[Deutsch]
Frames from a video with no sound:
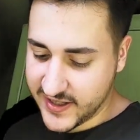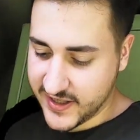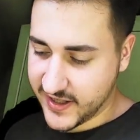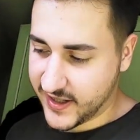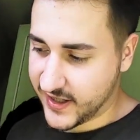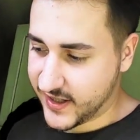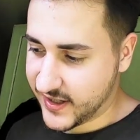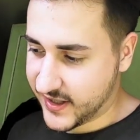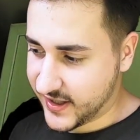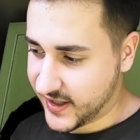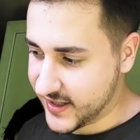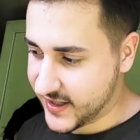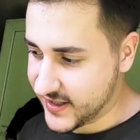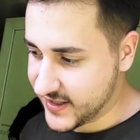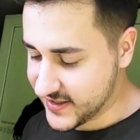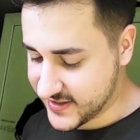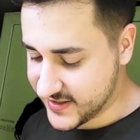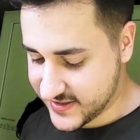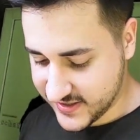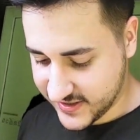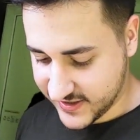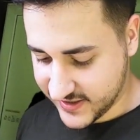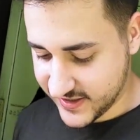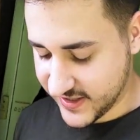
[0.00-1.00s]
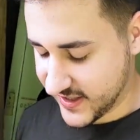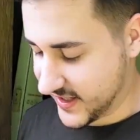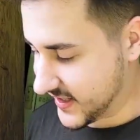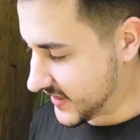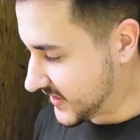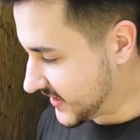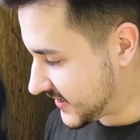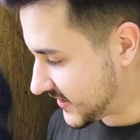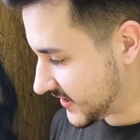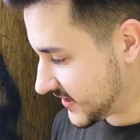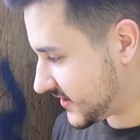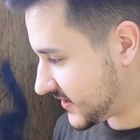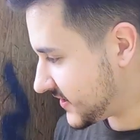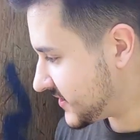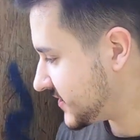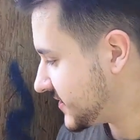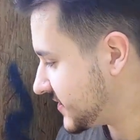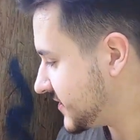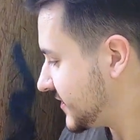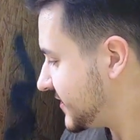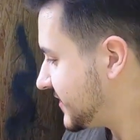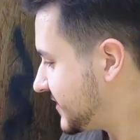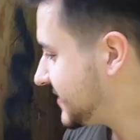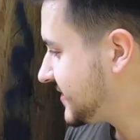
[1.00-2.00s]
Alter, Alter, ey.
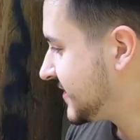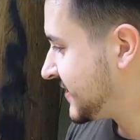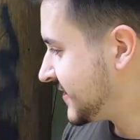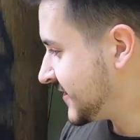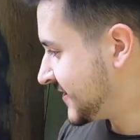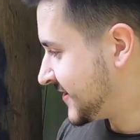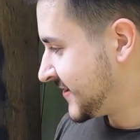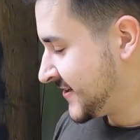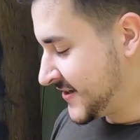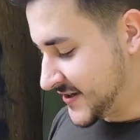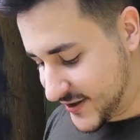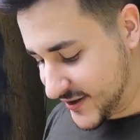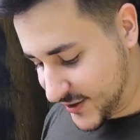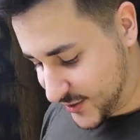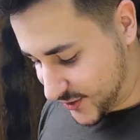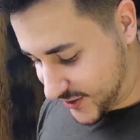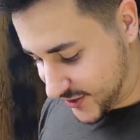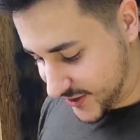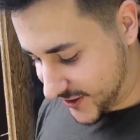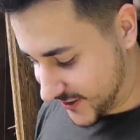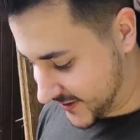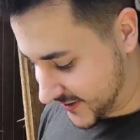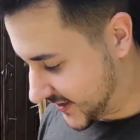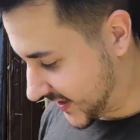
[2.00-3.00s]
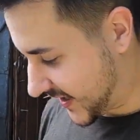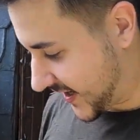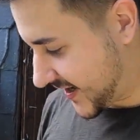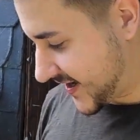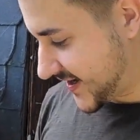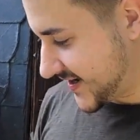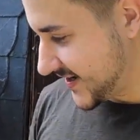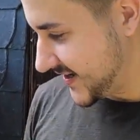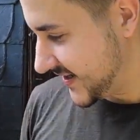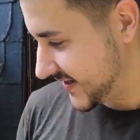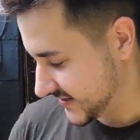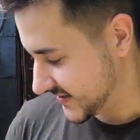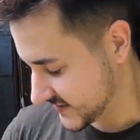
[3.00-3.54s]
Okay. Das warst du